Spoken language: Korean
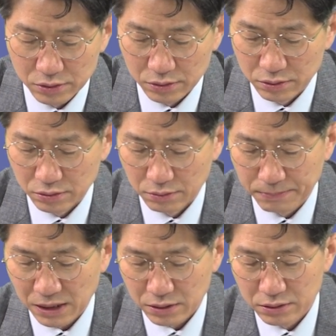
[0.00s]
어,
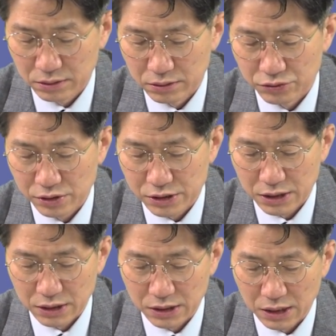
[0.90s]
파크
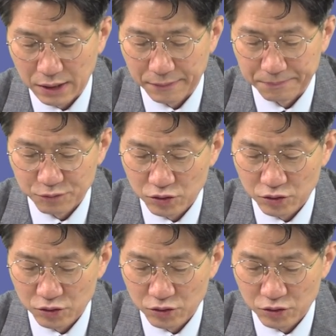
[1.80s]
스위첸인데,